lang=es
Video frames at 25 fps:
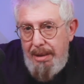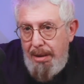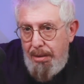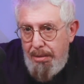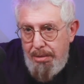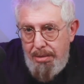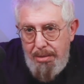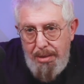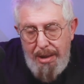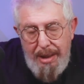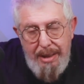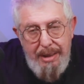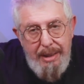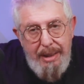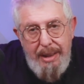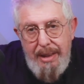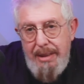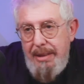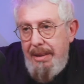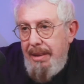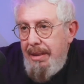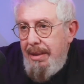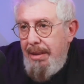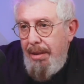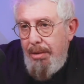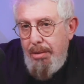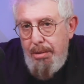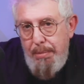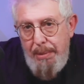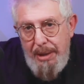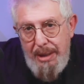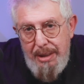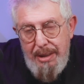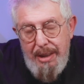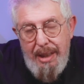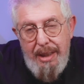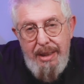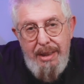y los holandeses y los
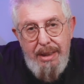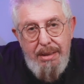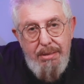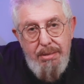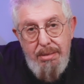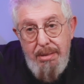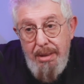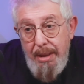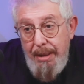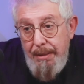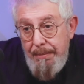británicos,